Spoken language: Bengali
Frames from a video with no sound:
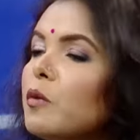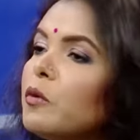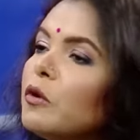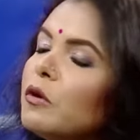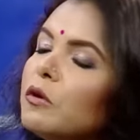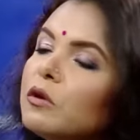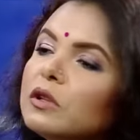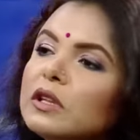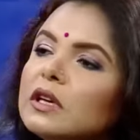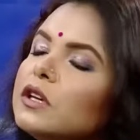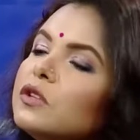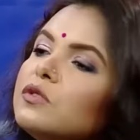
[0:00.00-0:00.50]
সফল
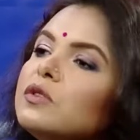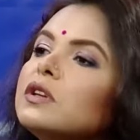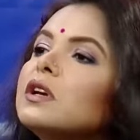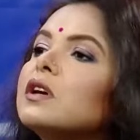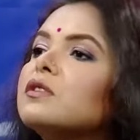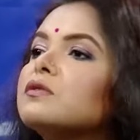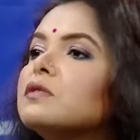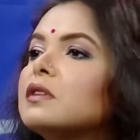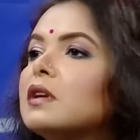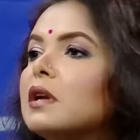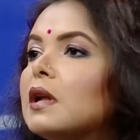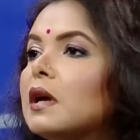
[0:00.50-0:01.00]
হতে কিছুই
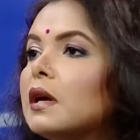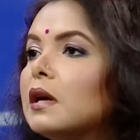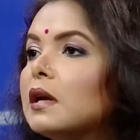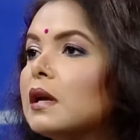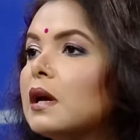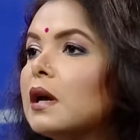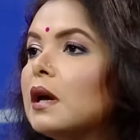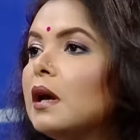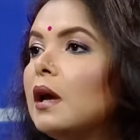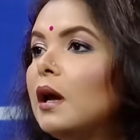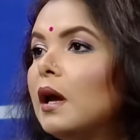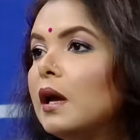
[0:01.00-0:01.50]
আসলে লাগে
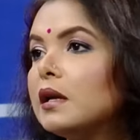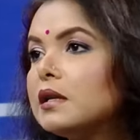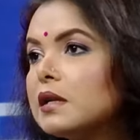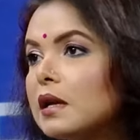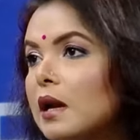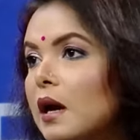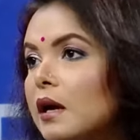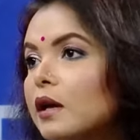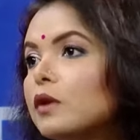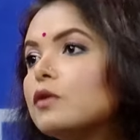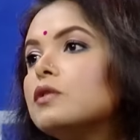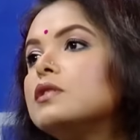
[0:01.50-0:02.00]
না এটা
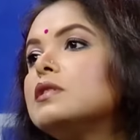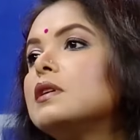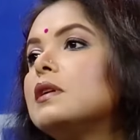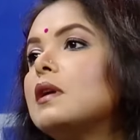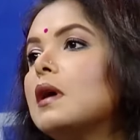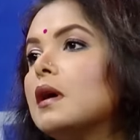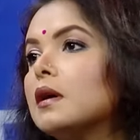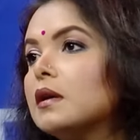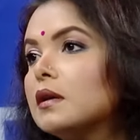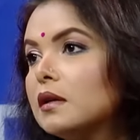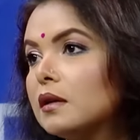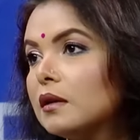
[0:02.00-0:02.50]
লাগে হচ্ছে
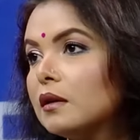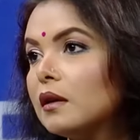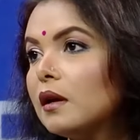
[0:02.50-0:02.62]
লাখ